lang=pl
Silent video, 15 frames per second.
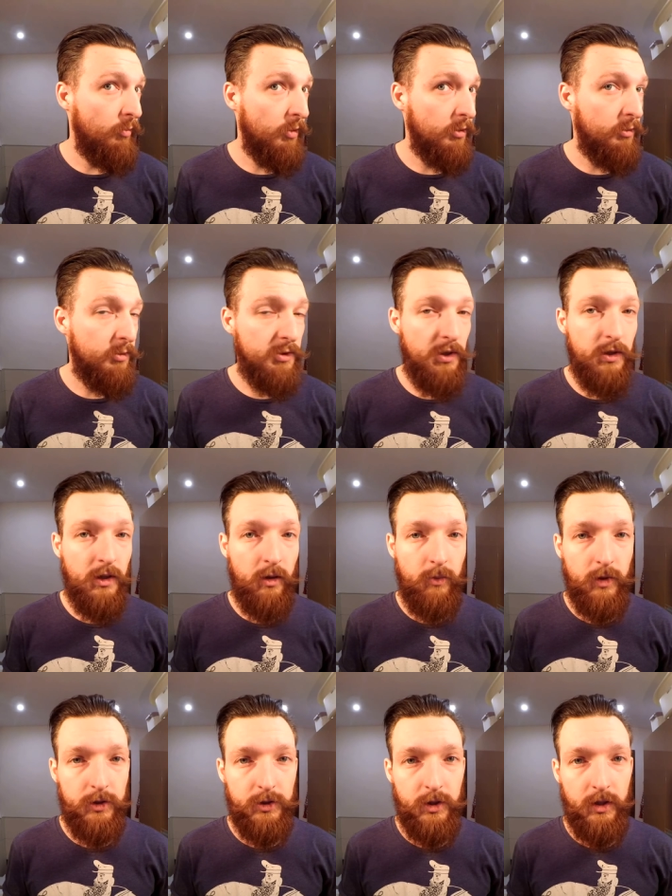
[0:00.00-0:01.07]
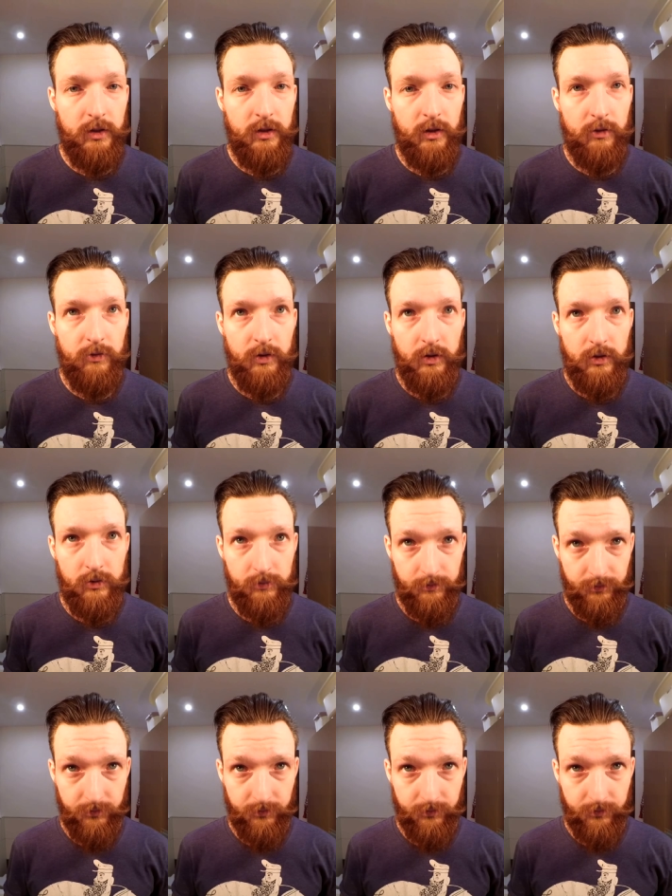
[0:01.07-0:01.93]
producenta ma średni chwyt,